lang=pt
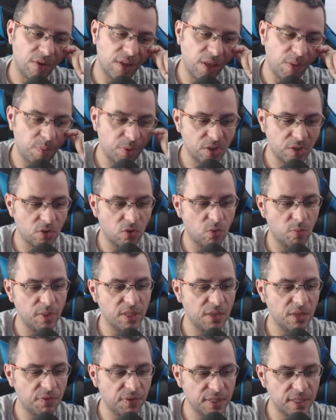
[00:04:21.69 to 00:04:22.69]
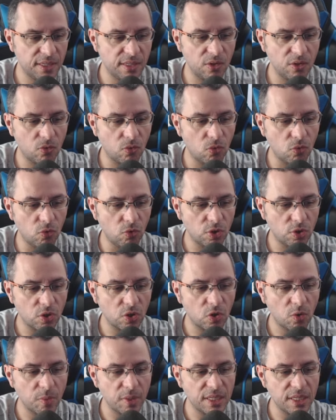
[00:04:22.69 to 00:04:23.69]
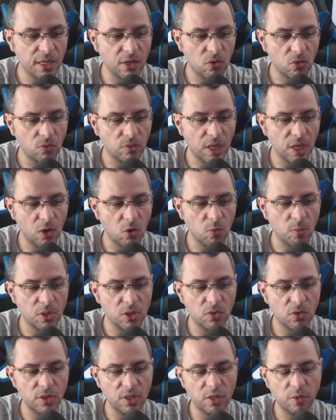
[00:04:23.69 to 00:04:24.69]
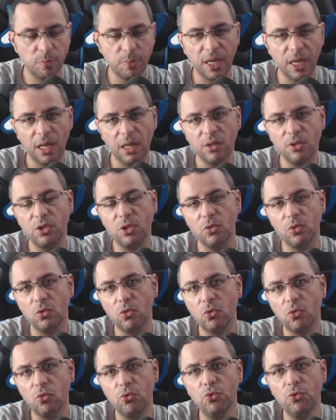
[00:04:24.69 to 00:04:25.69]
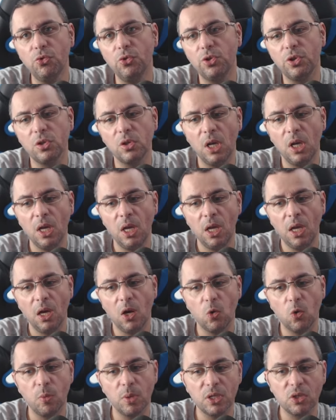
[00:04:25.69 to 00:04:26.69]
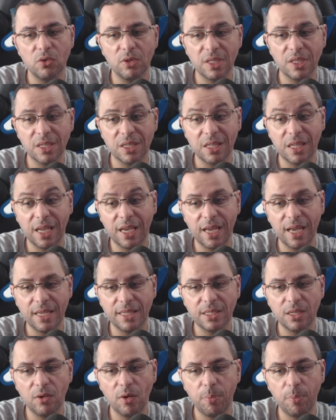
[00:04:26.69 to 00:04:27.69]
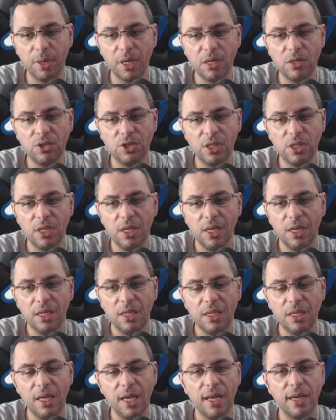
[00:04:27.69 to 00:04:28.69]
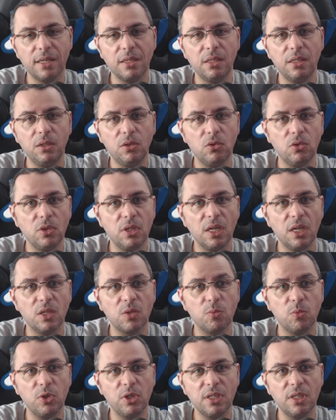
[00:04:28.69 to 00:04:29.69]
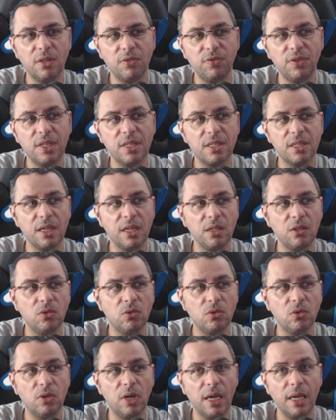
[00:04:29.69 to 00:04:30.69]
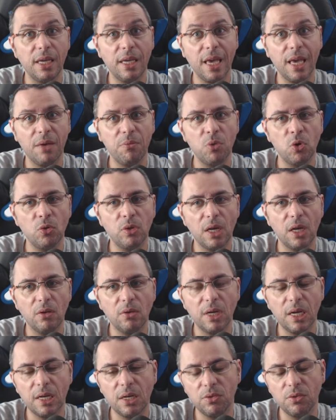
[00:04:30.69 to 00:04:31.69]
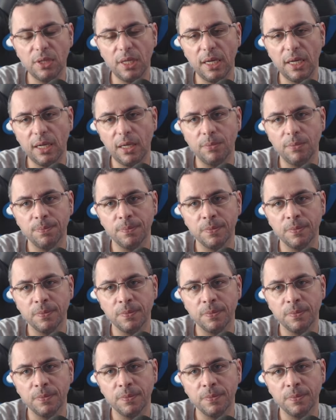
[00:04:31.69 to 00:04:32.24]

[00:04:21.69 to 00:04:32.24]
E depois que eu comecei a fazer seu curso, eu comecei a contar algumas coisas para ela de, do curso, algumas coisas legais que eu aprendi. E ela se entusiasmou, está fazendo aí, quer montar o canal dela.